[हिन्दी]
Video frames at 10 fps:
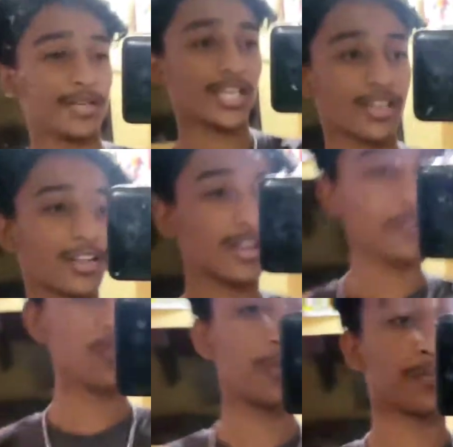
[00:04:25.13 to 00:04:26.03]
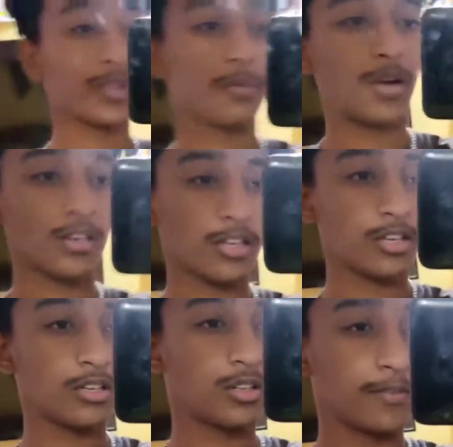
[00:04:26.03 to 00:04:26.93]
मजाक कर रहा हूँ
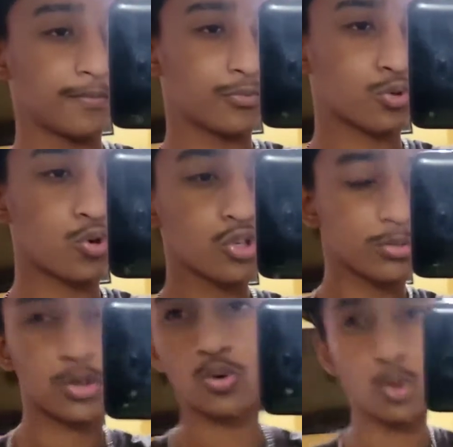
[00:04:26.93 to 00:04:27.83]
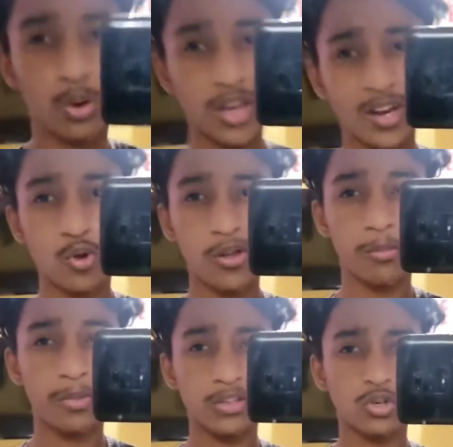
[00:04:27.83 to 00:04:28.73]
बाकी सॉक्स मेरे को ढूंढने क्योंकि
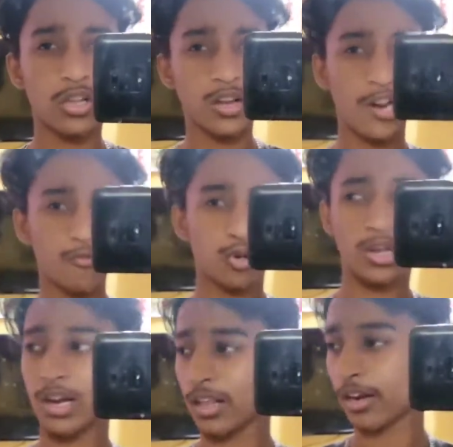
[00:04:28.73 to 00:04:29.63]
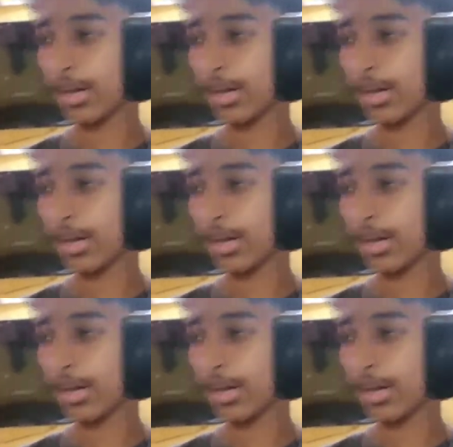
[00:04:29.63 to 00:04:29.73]
मैं जो लेकर आया हूँ वो ग्रे कलर